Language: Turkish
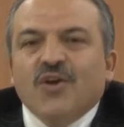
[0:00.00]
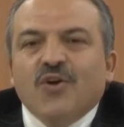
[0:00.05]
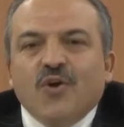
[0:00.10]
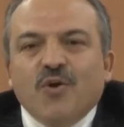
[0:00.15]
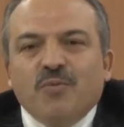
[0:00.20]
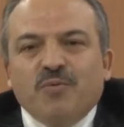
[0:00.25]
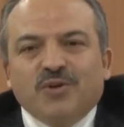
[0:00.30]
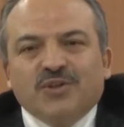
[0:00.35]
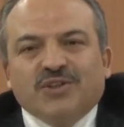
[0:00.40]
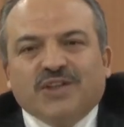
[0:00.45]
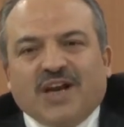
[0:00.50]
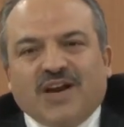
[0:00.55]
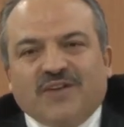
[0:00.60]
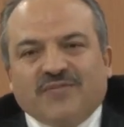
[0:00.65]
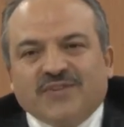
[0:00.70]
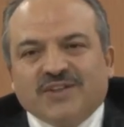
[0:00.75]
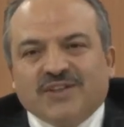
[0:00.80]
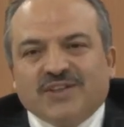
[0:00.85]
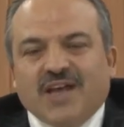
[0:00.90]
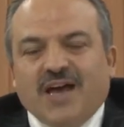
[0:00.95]
Öbür
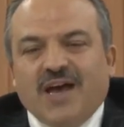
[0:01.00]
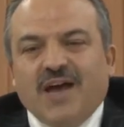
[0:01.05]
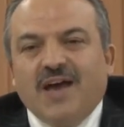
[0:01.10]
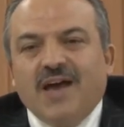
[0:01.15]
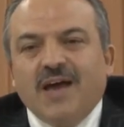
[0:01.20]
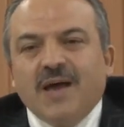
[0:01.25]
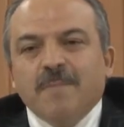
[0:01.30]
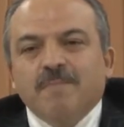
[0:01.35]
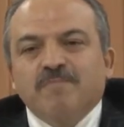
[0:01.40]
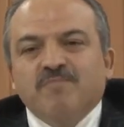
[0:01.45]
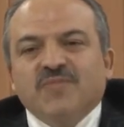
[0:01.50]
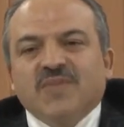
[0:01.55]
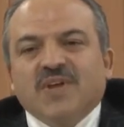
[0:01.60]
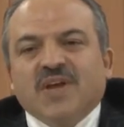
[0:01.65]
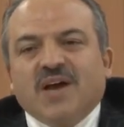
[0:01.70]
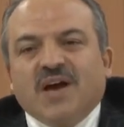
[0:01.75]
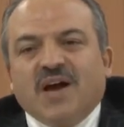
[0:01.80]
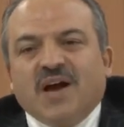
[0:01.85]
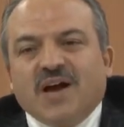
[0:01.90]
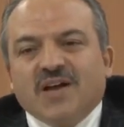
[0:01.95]
tarafında
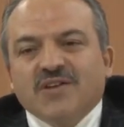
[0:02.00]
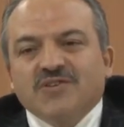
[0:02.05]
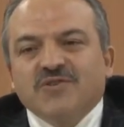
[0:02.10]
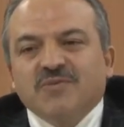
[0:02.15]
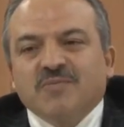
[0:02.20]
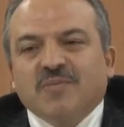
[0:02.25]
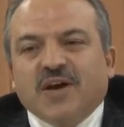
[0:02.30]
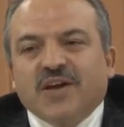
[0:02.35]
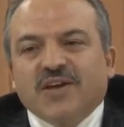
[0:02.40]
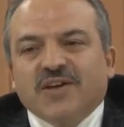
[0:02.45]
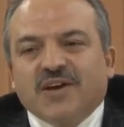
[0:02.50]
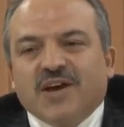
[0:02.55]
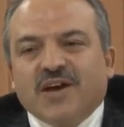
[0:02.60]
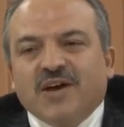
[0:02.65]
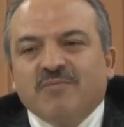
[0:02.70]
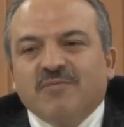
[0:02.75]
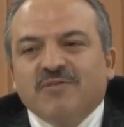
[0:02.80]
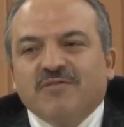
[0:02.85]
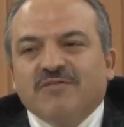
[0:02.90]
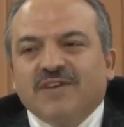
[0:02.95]
Hacı
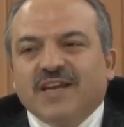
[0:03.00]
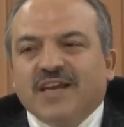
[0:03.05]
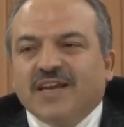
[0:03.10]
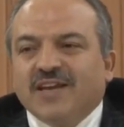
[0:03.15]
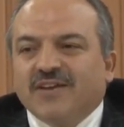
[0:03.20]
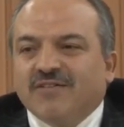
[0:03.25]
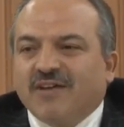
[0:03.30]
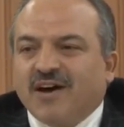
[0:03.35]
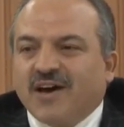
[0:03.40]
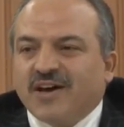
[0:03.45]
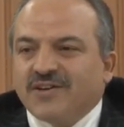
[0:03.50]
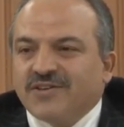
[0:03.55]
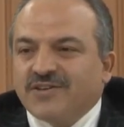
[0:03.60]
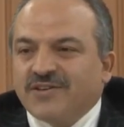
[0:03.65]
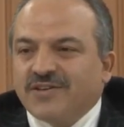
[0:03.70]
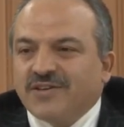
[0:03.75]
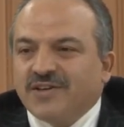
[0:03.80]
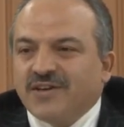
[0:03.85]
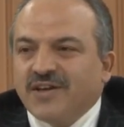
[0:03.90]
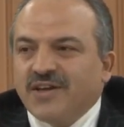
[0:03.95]
Bayram Veli var.
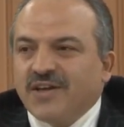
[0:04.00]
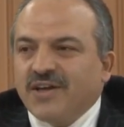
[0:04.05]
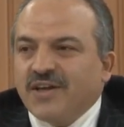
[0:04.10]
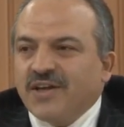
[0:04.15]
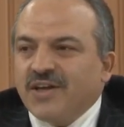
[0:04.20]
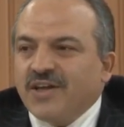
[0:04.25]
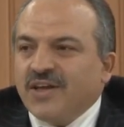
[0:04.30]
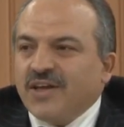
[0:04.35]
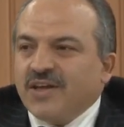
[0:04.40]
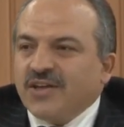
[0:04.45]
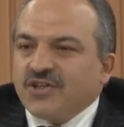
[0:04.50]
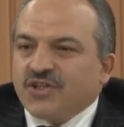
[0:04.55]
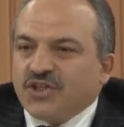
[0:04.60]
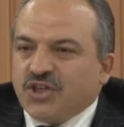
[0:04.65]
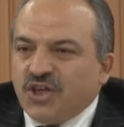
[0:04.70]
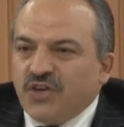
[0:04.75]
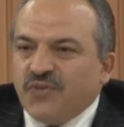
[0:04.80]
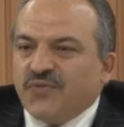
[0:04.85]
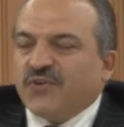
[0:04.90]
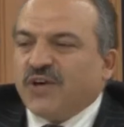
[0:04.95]

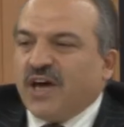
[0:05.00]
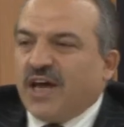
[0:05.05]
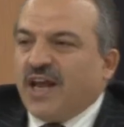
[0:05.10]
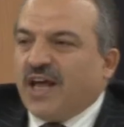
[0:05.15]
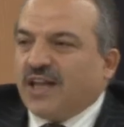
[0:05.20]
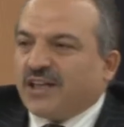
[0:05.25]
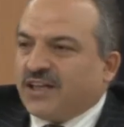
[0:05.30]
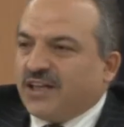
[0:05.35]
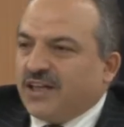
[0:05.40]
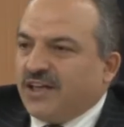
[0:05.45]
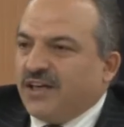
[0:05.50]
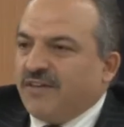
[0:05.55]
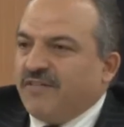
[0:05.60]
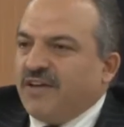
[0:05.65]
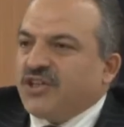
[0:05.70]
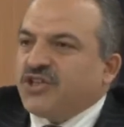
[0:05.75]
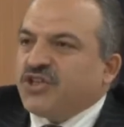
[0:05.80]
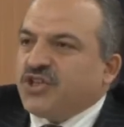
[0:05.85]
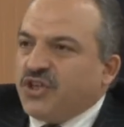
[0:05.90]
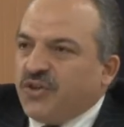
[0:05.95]
Çift kanatlı
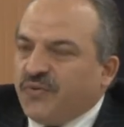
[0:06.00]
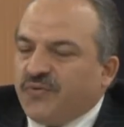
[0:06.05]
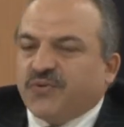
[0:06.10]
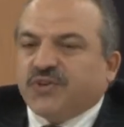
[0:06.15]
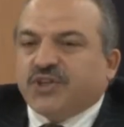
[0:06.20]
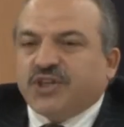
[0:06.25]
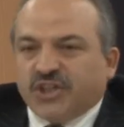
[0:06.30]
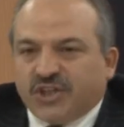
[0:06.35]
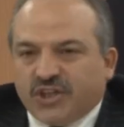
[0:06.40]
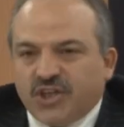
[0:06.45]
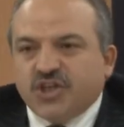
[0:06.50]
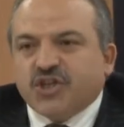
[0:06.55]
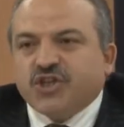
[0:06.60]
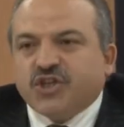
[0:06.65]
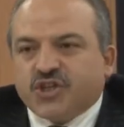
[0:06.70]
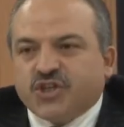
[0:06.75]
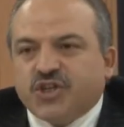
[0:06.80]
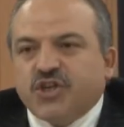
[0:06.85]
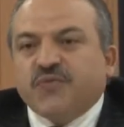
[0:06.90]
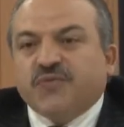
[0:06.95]
ve çift
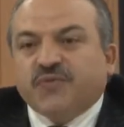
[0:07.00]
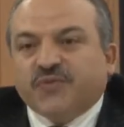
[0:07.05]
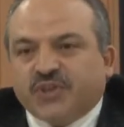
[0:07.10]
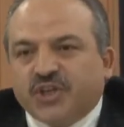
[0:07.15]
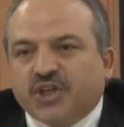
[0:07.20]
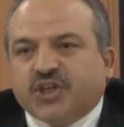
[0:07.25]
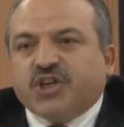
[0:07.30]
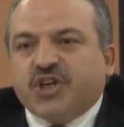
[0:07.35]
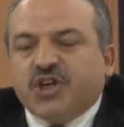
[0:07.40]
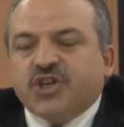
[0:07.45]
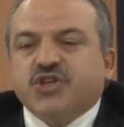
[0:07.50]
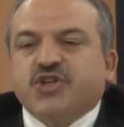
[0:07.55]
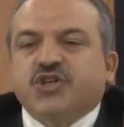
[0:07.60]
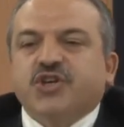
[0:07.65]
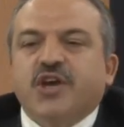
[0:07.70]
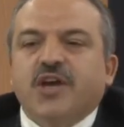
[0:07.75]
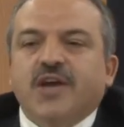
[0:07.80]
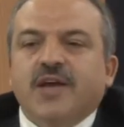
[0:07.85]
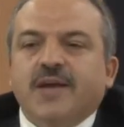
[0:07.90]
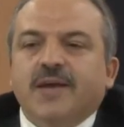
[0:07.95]
gidiş, çift
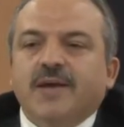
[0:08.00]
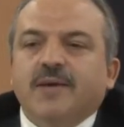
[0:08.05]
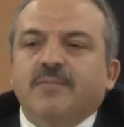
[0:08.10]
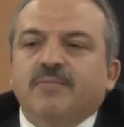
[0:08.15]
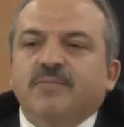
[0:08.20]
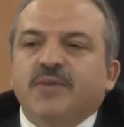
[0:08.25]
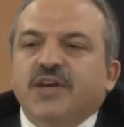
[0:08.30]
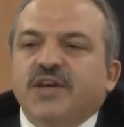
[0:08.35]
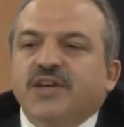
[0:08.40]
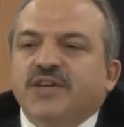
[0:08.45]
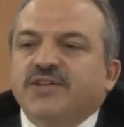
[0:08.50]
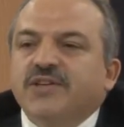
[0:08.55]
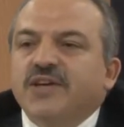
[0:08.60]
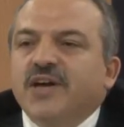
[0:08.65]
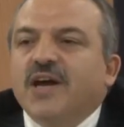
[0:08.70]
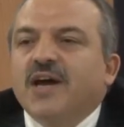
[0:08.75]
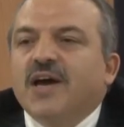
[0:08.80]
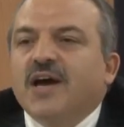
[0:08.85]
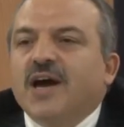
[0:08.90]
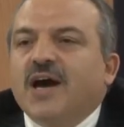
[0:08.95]
dikiş bir
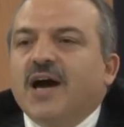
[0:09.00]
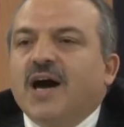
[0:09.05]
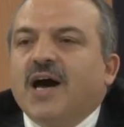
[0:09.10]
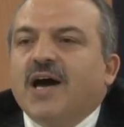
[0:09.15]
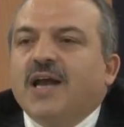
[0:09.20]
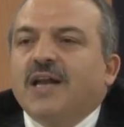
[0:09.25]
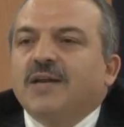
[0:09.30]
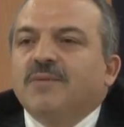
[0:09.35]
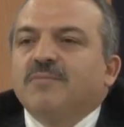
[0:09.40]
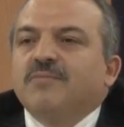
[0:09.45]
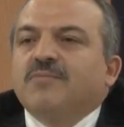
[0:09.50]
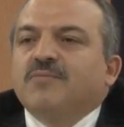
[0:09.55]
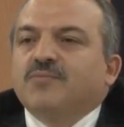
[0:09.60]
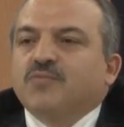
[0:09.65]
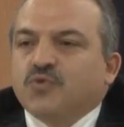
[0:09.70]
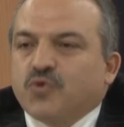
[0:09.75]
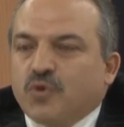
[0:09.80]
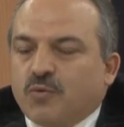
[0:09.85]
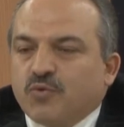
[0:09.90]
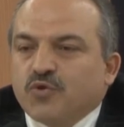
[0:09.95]
alim
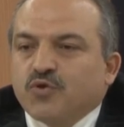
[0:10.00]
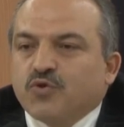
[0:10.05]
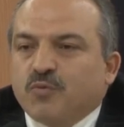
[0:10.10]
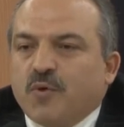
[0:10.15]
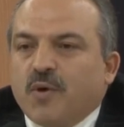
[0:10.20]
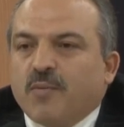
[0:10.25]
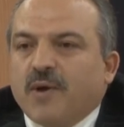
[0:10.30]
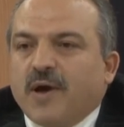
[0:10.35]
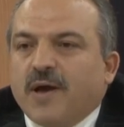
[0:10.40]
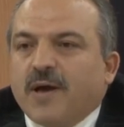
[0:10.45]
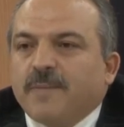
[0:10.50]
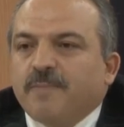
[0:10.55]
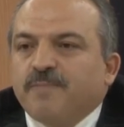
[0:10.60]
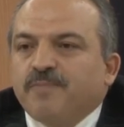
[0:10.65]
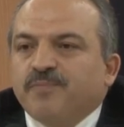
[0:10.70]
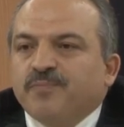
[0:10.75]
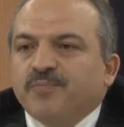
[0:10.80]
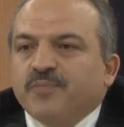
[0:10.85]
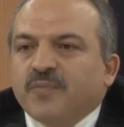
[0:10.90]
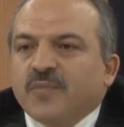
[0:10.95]
Somuncu Baba.
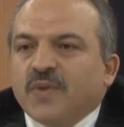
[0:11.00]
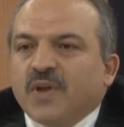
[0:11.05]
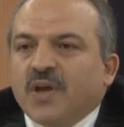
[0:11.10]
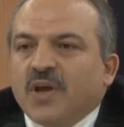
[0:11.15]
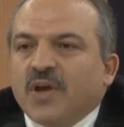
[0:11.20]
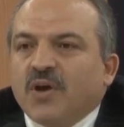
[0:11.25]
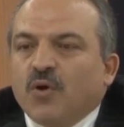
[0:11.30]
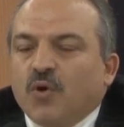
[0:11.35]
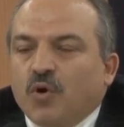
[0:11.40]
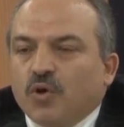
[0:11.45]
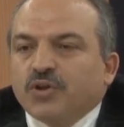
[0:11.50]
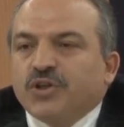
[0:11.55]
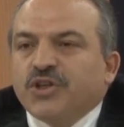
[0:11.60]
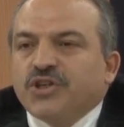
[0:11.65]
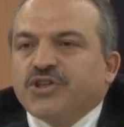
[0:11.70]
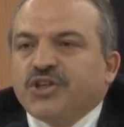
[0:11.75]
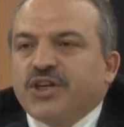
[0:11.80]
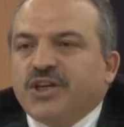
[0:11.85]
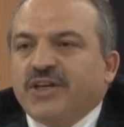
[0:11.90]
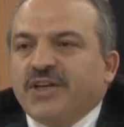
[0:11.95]
Onun
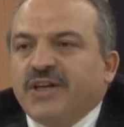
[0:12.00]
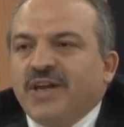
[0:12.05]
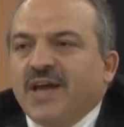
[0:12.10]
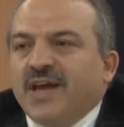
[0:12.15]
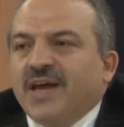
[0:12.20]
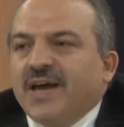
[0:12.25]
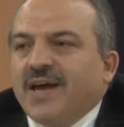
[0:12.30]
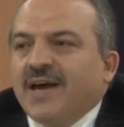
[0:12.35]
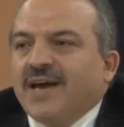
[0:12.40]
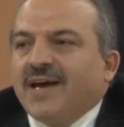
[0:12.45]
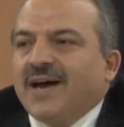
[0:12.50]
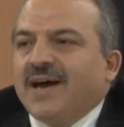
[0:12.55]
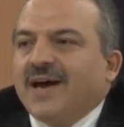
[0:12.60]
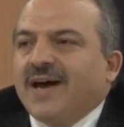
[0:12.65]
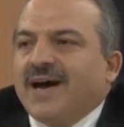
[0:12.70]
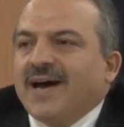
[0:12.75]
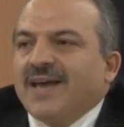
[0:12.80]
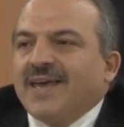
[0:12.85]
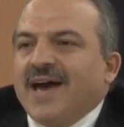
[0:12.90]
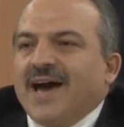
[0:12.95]
için
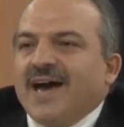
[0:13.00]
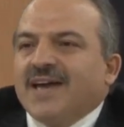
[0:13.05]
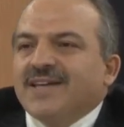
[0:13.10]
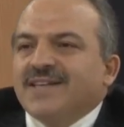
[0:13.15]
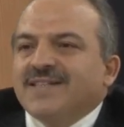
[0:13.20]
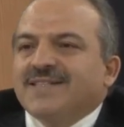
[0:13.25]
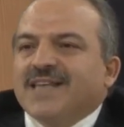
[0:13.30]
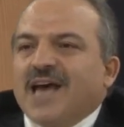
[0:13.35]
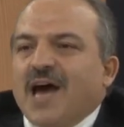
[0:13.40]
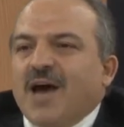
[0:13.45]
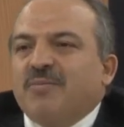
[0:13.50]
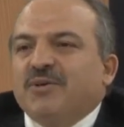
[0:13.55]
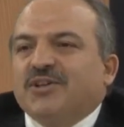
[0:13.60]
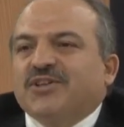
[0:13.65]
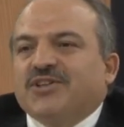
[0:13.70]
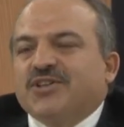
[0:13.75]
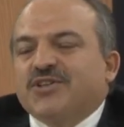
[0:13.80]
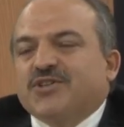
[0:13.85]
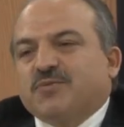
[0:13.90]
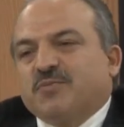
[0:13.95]
ayağının
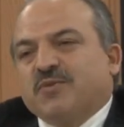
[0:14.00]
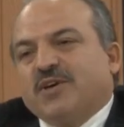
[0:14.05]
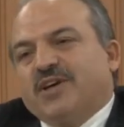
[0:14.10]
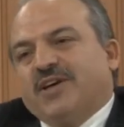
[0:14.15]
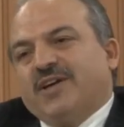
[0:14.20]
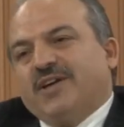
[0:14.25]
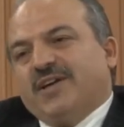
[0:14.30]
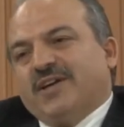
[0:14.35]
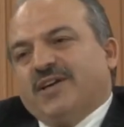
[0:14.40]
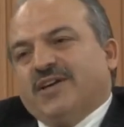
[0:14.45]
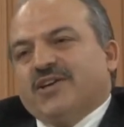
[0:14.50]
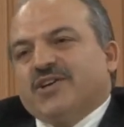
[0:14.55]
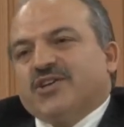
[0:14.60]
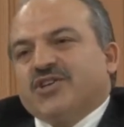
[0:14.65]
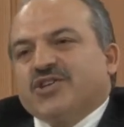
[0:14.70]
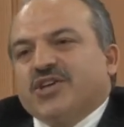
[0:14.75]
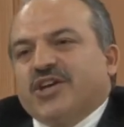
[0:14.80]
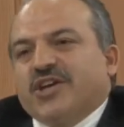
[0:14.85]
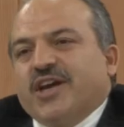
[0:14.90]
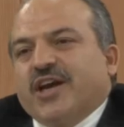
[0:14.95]
sabit kısmı
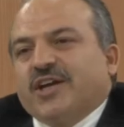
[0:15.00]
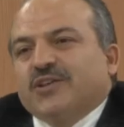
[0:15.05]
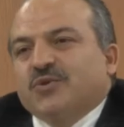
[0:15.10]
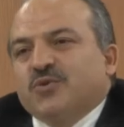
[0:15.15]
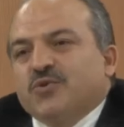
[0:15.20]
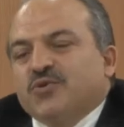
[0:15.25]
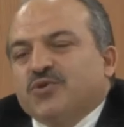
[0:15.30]
şeriatın